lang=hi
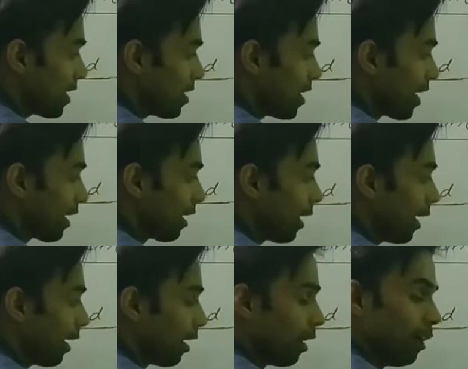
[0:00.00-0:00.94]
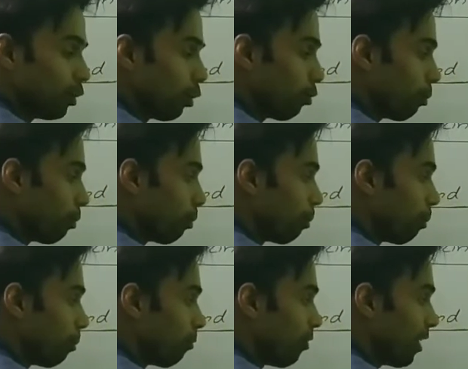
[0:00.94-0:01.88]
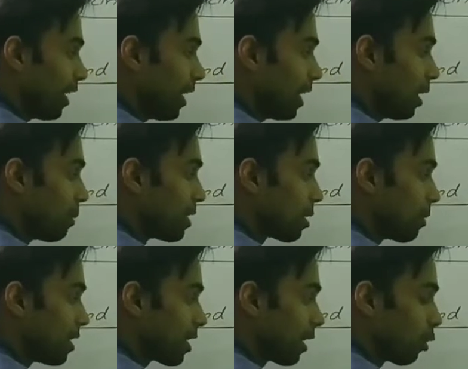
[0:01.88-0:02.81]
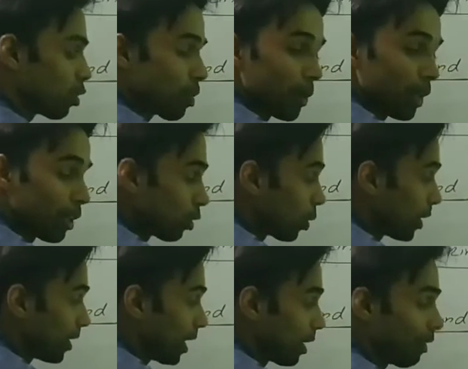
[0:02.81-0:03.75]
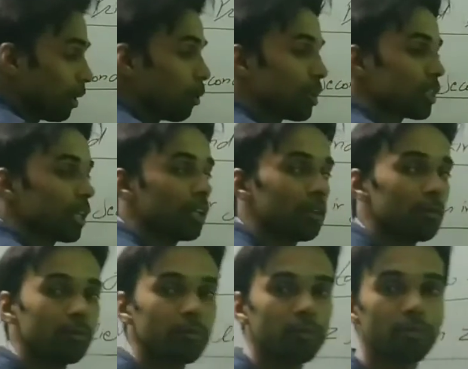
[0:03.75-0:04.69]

जैसे ही एंगल आएगा तो 180 में से मैं इस एंगल को सपरेट कर लूंगा थीटा की वैल्यू आ जाएगी